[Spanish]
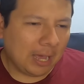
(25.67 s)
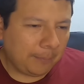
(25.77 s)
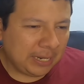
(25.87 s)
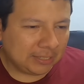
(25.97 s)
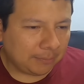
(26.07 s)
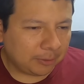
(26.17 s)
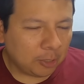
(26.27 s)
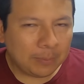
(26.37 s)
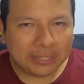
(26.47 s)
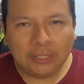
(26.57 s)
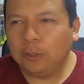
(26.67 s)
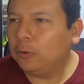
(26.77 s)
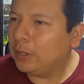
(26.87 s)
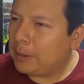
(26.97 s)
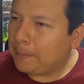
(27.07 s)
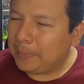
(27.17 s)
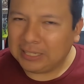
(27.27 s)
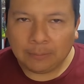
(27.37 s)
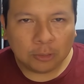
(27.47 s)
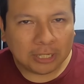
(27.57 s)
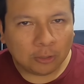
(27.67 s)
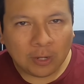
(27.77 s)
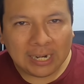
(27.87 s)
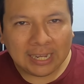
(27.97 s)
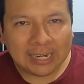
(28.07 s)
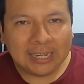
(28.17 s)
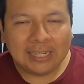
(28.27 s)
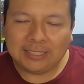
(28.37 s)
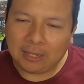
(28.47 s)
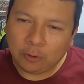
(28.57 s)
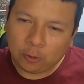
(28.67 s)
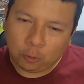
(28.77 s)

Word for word: Apenas empezó el partido, mandamos a toda la carne al asador,